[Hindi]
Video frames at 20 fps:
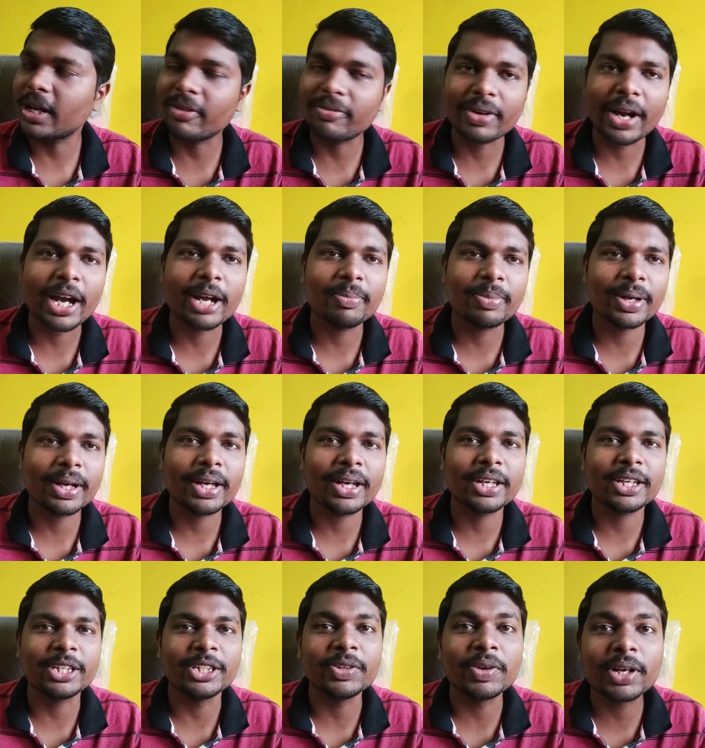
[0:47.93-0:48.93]
लेफ्ट हैंड पे है
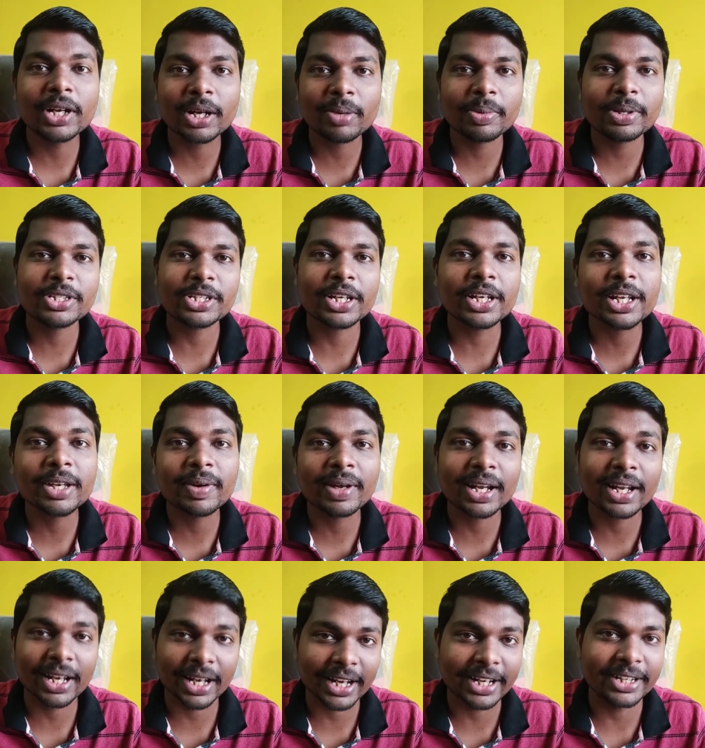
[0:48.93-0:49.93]
इन्वर्टर पे चलने
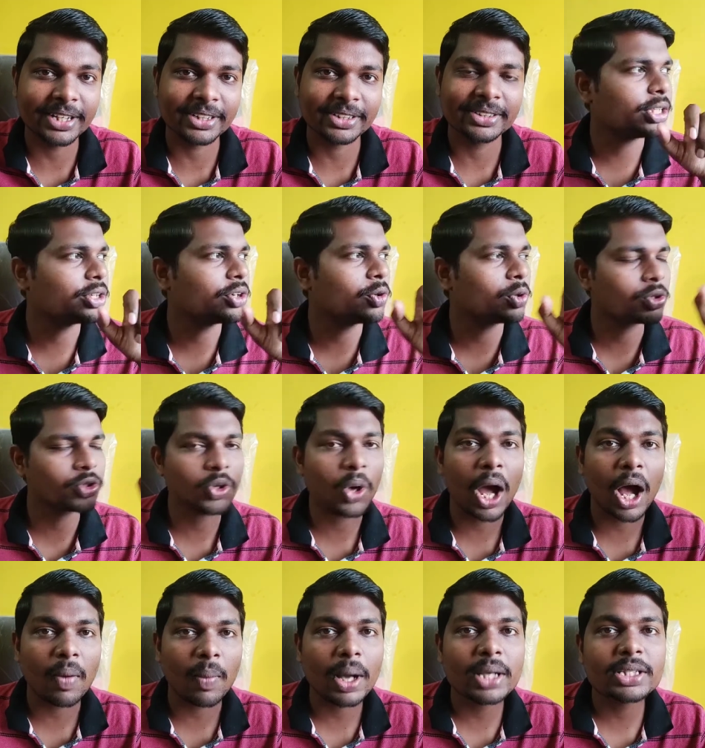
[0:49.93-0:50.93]
वाला लाइट और जो
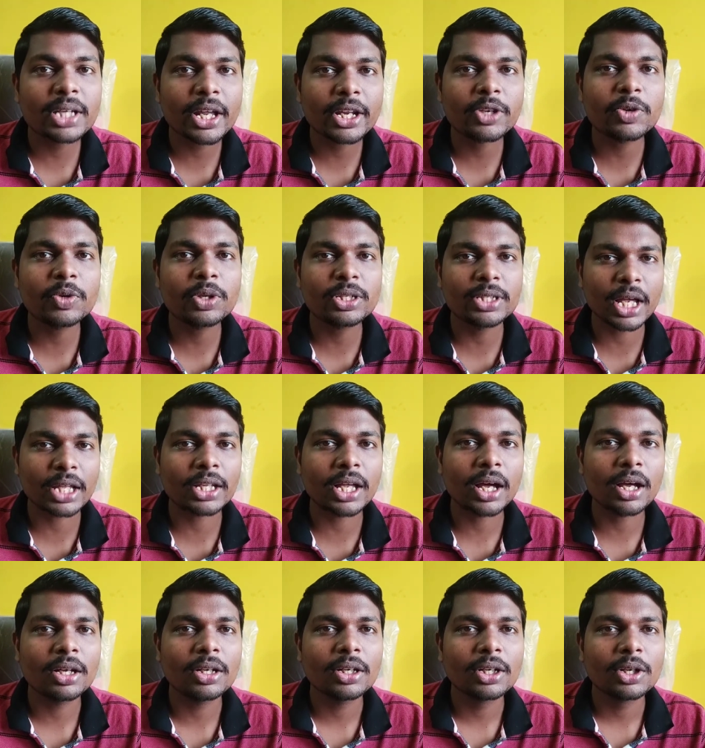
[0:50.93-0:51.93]
आवाज़ आ रही होगी ज़्यादा